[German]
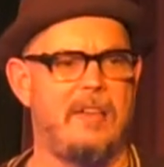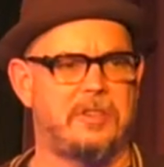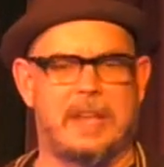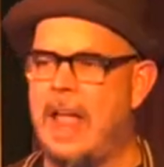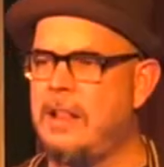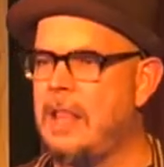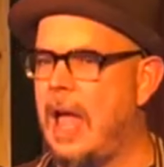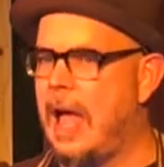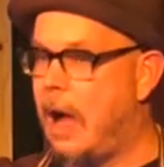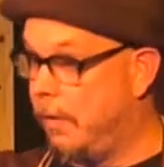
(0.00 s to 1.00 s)
das denn
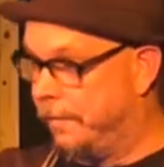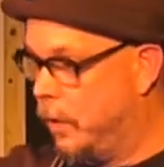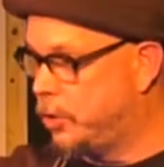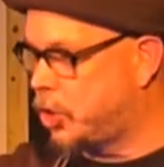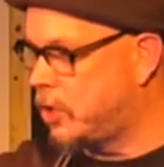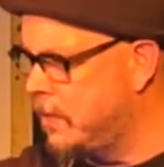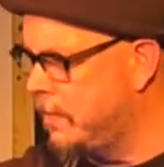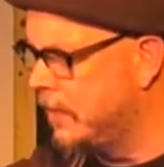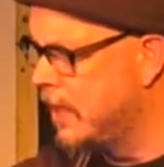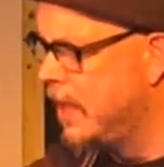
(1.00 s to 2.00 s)
auch flutschen?